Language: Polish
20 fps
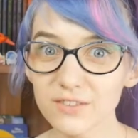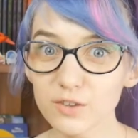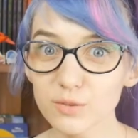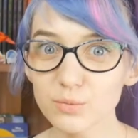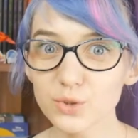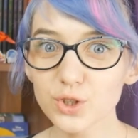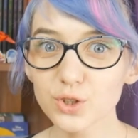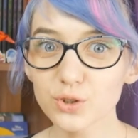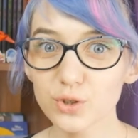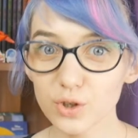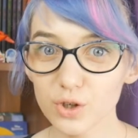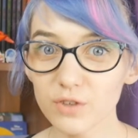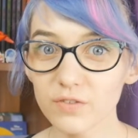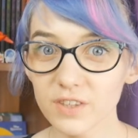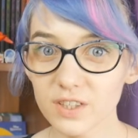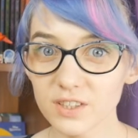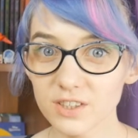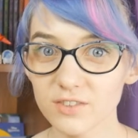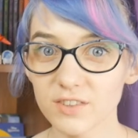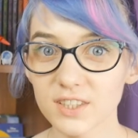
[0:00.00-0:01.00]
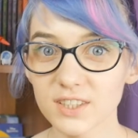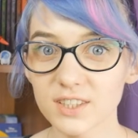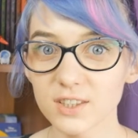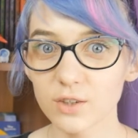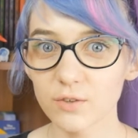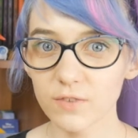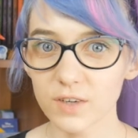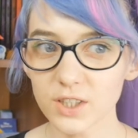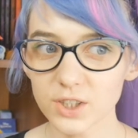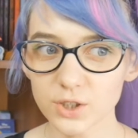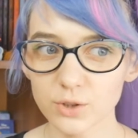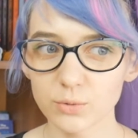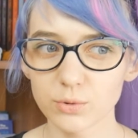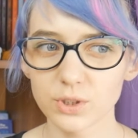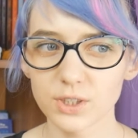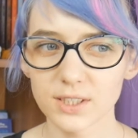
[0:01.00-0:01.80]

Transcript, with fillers: nie wiem, czy ktokolwiek z Was zauważył,